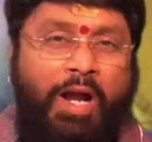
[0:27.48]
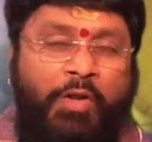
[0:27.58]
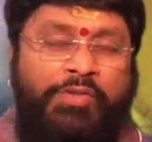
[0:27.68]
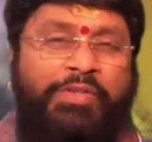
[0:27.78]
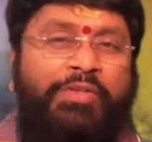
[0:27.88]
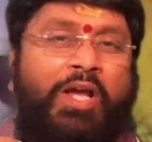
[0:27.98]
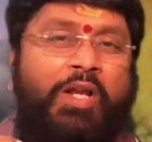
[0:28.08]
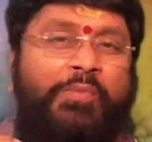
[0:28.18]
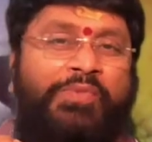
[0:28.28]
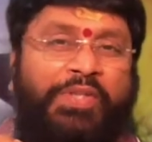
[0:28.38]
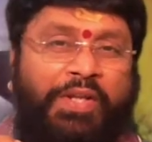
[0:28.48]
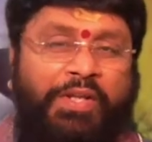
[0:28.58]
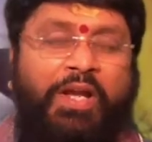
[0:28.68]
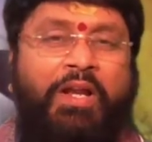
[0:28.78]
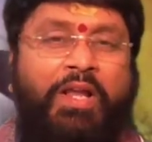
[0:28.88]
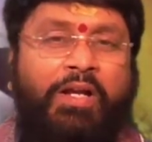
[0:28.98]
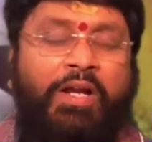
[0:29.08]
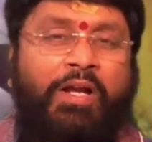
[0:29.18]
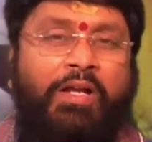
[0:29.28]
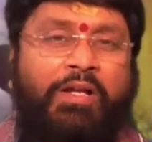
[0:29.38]
అనుసంధానం సరిగ్గా లేక
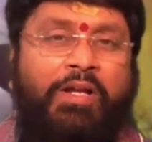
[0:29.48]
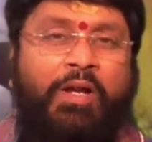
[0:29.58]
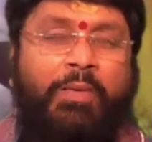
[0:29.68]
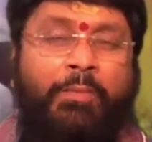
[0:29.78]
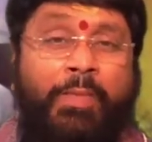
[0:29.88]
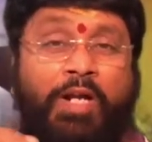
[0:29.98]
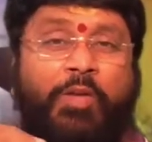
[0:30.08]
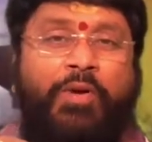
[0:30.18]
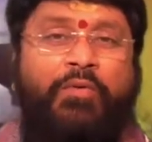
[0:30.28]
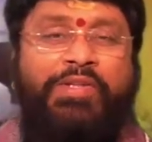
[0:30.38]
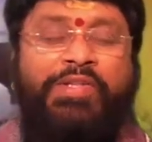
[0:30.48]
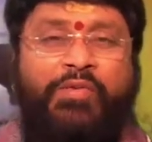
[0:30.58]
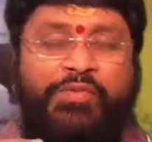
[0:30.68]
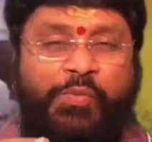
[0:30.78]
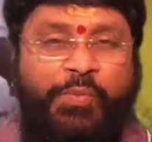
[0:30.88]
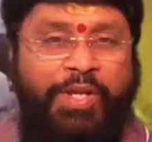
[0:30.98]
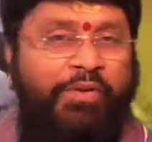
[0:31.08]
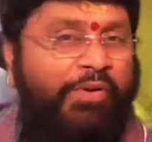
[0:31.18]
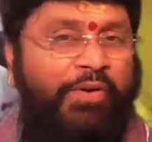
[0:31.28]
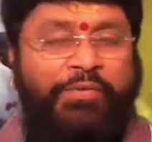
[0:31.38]
మాట పడవలసిన అవసరం పడే
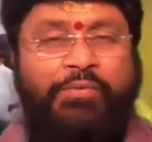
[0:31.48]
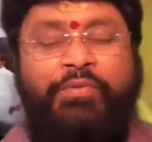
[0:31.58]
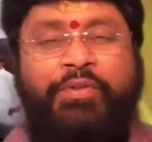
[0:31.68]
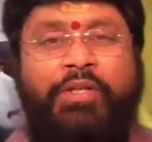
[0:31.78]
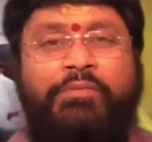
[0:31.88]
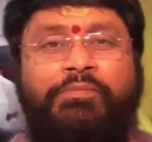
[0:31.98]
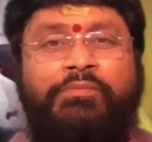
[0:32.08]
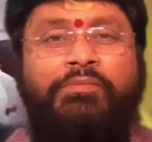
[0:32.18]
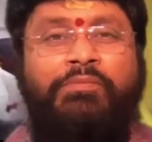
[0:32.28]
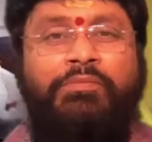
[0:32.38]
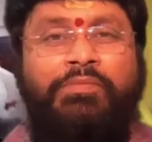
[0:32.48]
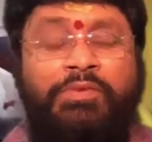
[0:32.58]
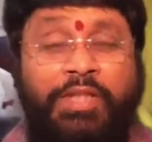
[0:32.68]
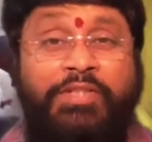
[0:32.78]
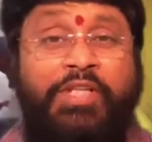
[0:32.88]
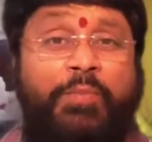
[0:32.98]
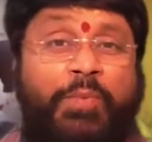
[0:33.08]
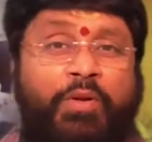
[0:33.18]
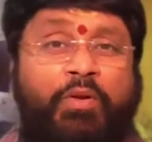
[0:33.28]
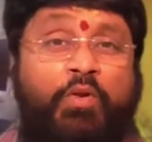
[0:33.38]
అవకాశం ఉంటుంది చేసే
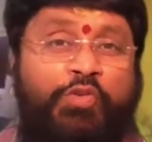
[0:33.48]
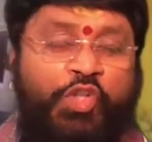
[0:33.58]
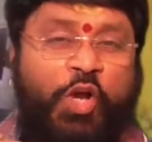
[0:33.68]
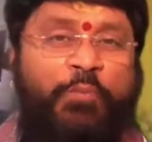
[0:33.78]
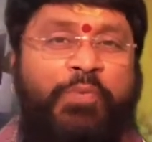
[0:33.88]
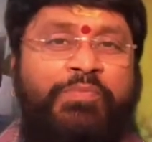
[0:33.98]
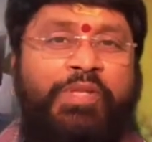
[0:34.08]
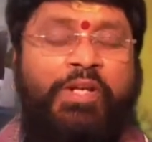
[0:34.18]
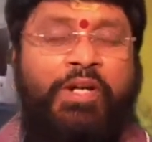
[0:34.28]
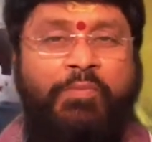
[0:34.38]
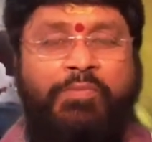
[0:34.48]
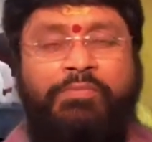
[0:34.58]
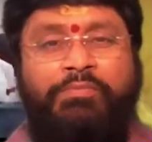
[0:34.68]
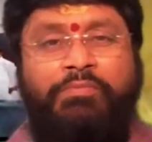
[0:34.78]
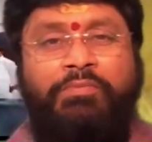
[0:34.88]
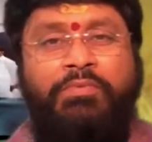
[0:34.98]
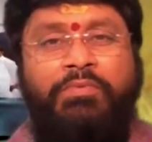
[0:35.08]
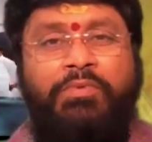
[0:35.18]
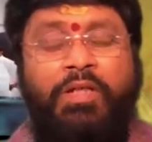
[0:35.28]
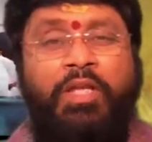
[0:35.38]
పనుల్లో జాప్యం జరగడం
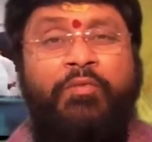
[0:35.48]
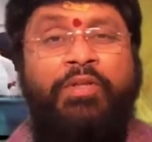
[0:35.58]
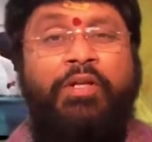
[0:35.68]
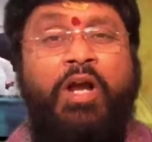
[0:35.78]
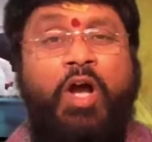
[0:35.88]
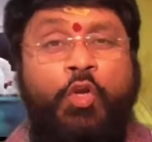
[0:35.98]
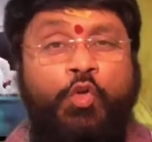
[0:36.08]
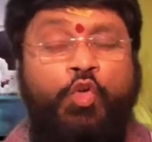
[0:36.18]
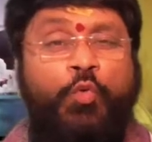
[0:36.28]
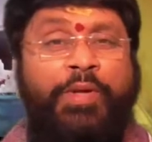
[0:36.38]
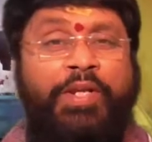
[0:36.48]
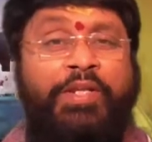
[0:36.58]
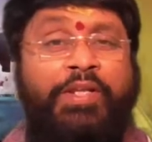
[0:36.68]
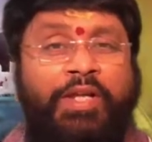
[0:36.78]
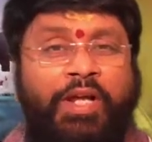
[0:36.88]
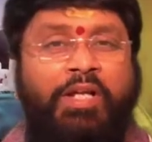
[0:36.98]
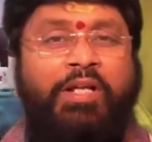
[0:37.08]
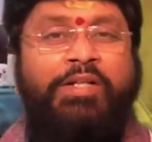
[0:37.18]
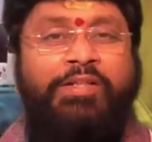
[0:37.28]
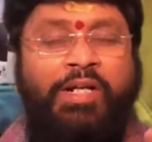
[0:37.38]
అదేవిధంగా అనుకున్న పని
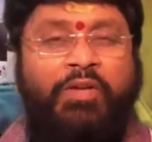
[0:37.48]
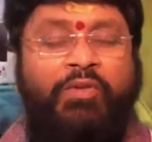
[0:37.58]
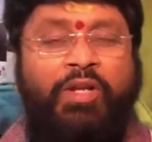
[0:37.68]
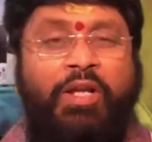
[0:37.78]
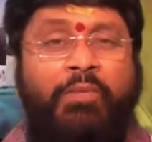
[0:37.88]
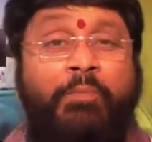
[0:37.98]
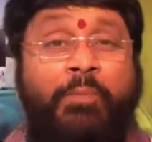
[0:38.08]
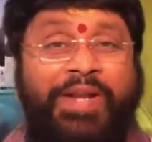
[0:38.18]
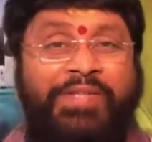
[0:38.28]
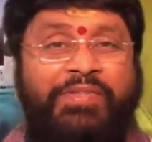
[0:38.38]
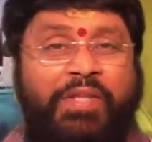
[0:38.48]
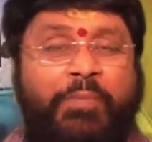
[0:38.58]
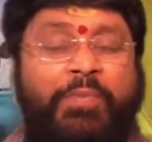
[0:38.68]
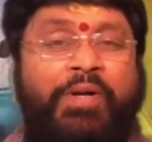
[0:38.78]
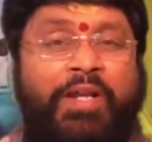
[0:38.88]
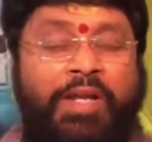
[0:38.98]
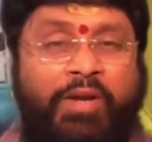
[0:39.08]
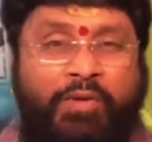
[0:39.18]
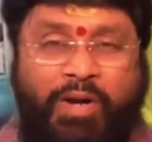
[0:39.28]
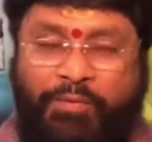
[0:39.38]
నిదానంగా జరగడం వల్ల మనస్తాపం కలిగే
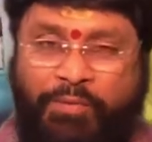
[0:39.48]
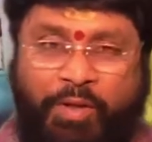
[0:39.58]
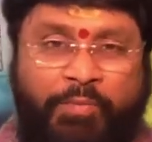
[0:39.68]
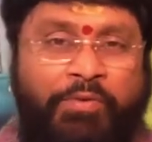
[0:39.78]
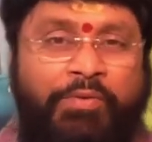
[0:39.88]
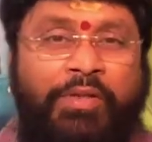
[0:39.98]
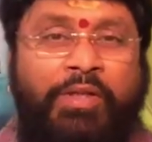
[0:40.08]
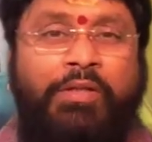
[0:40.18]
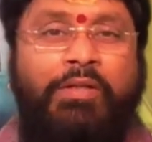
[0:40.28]
అవకాశం కనబడుతుంది